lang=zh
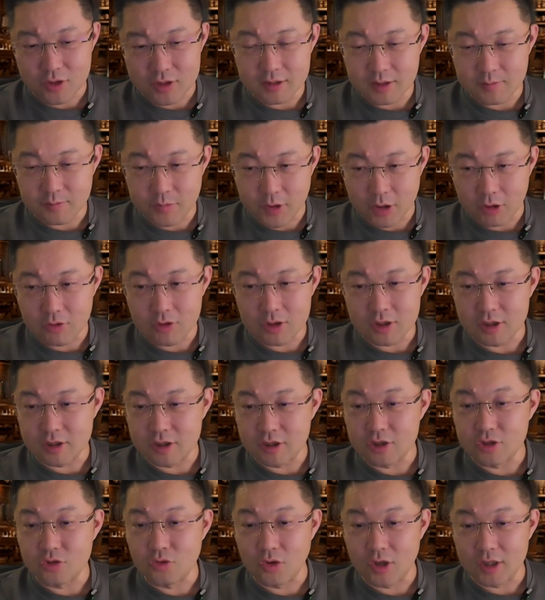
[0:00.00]
认包是
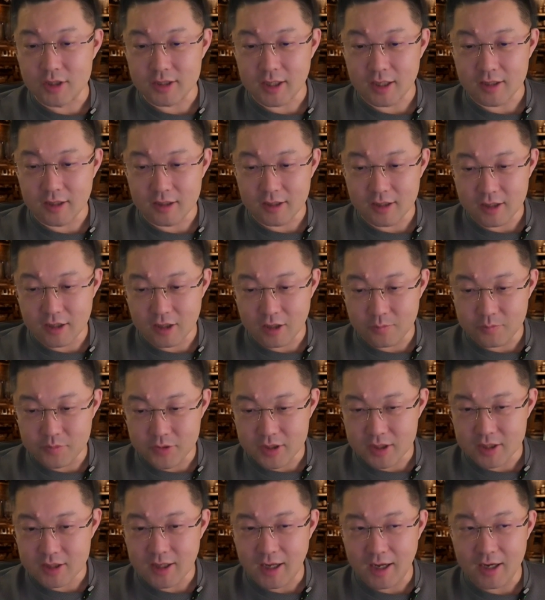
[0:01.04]
值多少钱的，你这条
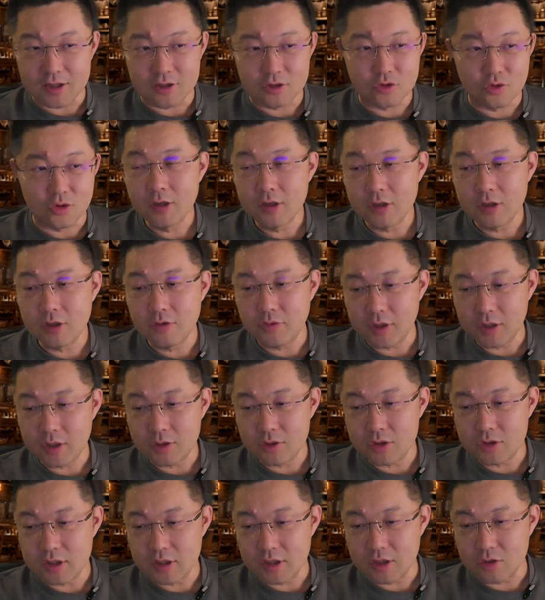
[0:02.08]
皮带是多少？因为
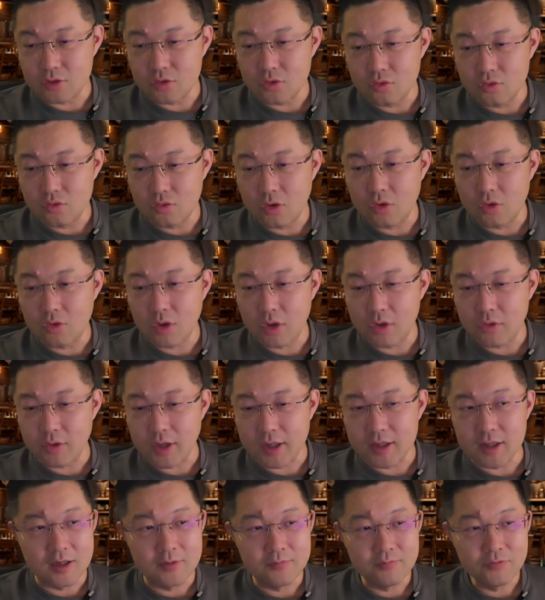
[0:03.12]
以中国官
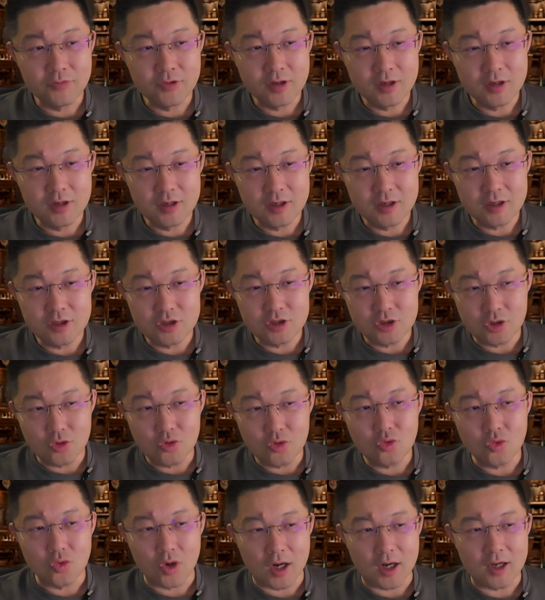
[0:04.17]
员的收
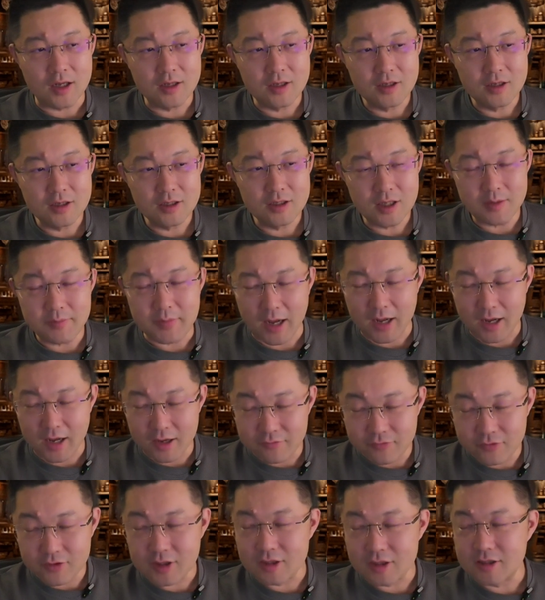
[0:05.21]
入啊，他买
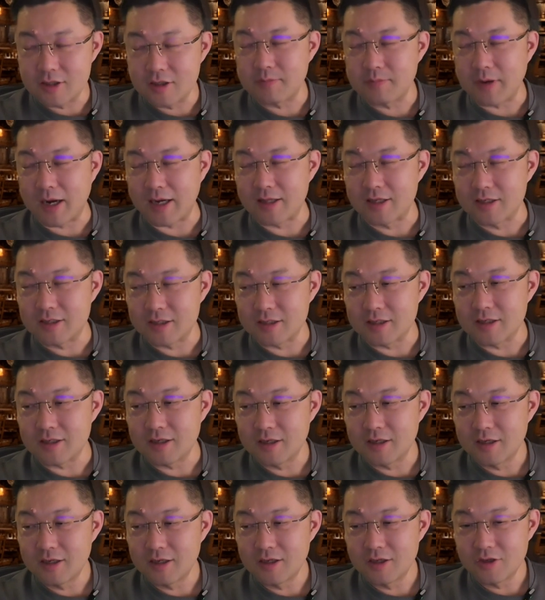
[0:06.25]
iPhone 他其实买得起，
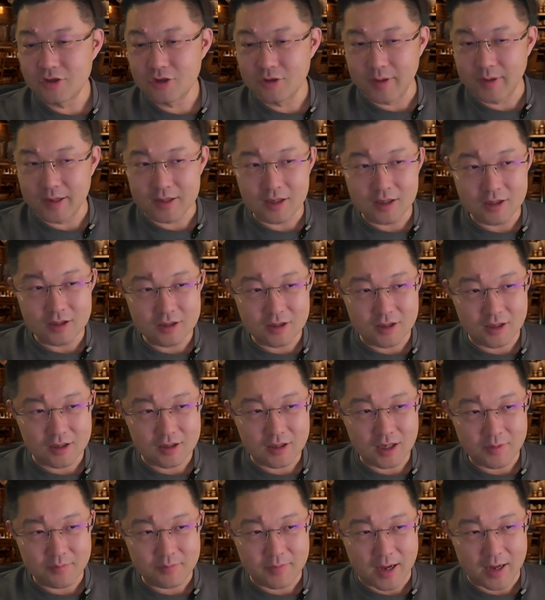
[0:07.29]
对吧？但是呢，
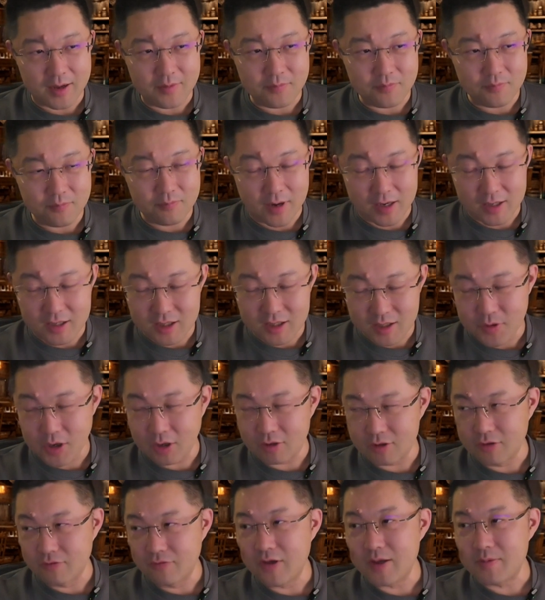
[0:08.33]
他买买这些表
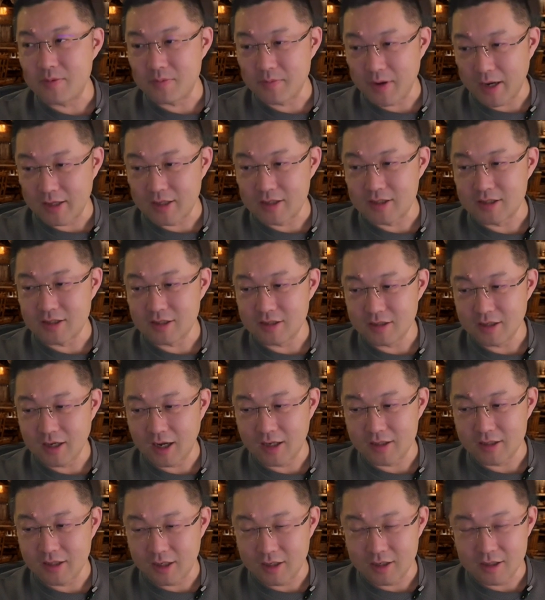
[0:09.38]
他未必买得起
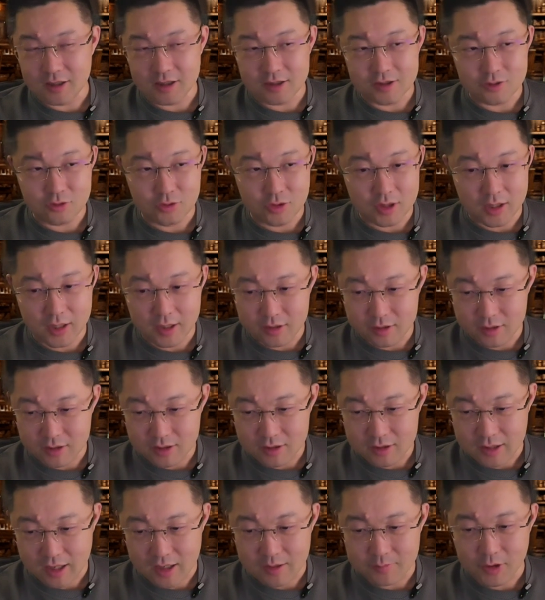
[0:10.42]
啊。但是你说，哎，你
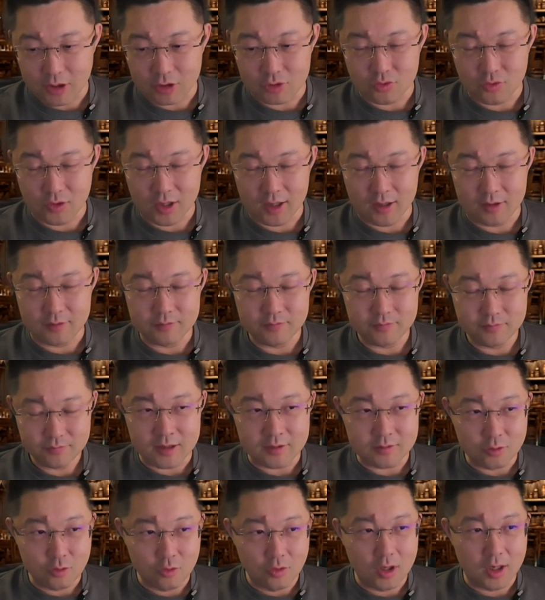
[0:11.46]
带着表出来了，
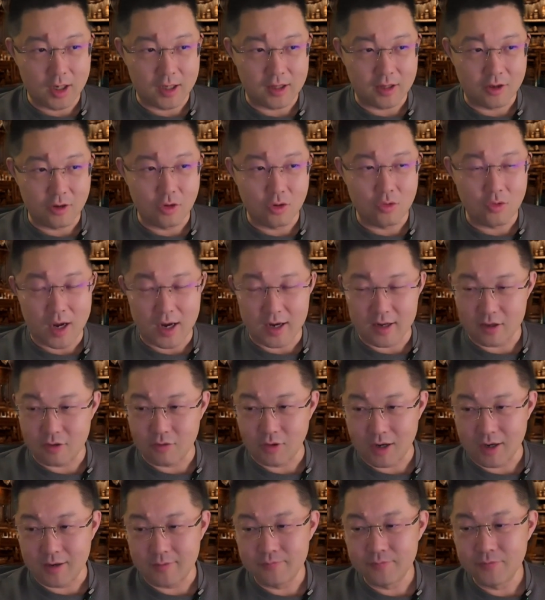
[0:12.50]
过两天又换了一块，